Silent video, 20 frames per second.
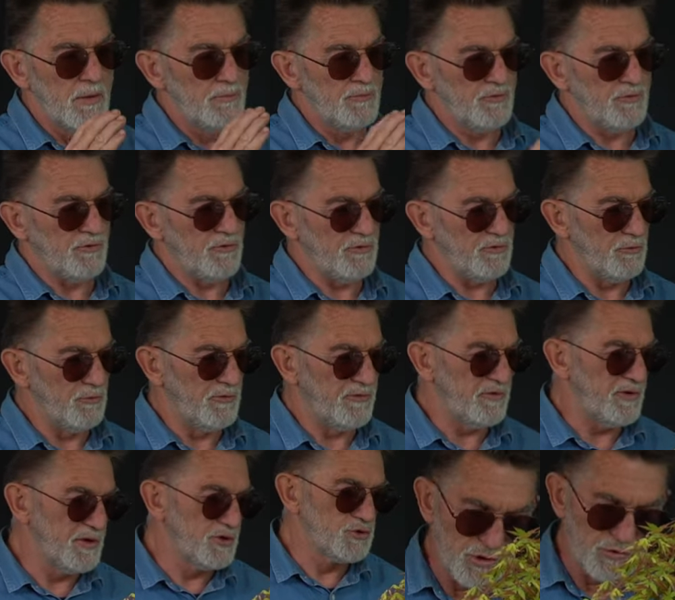puisque
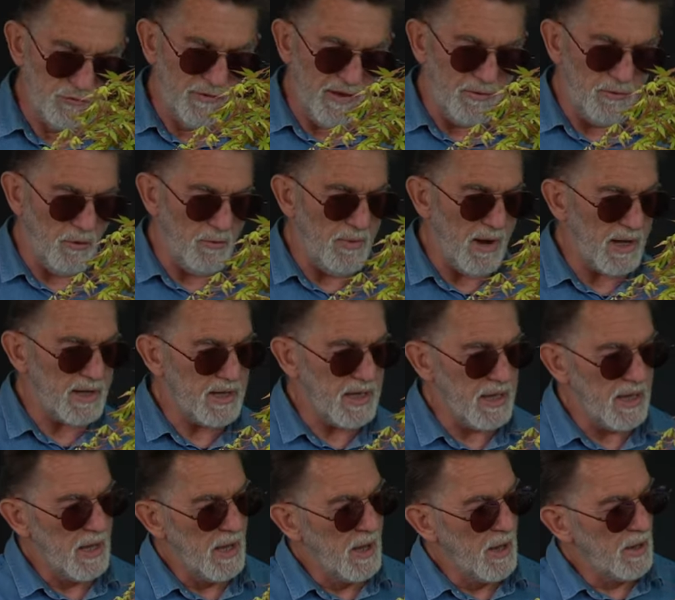celui-ci, je viens de
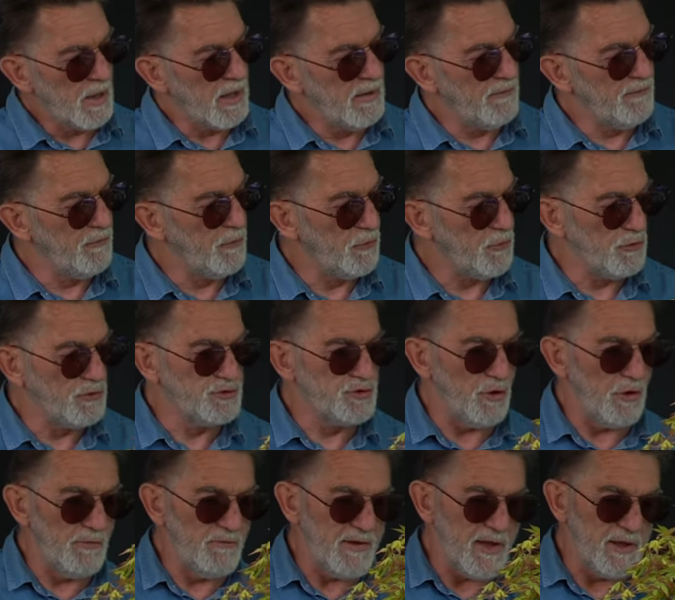remarquer qu'il faut que je
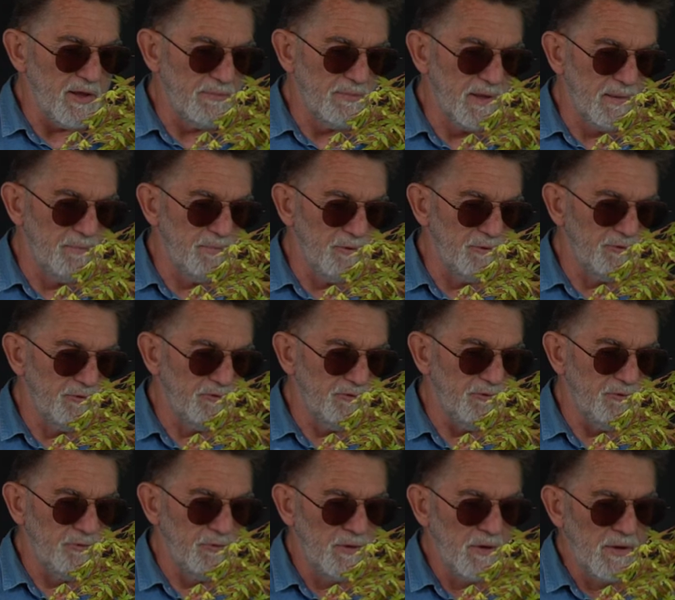revienne un petit peu
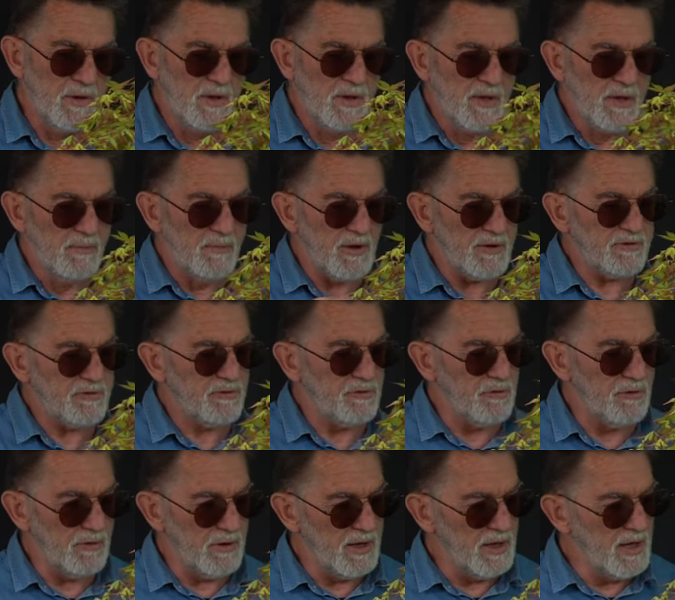dessus, parce
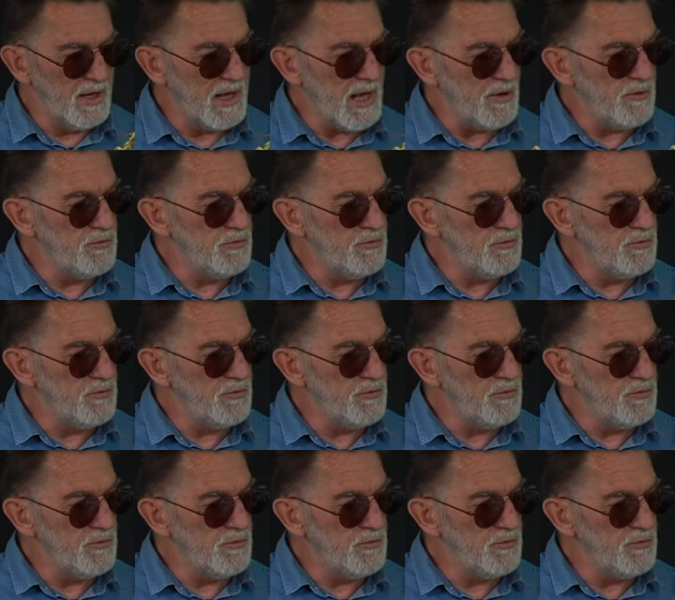qu'il y a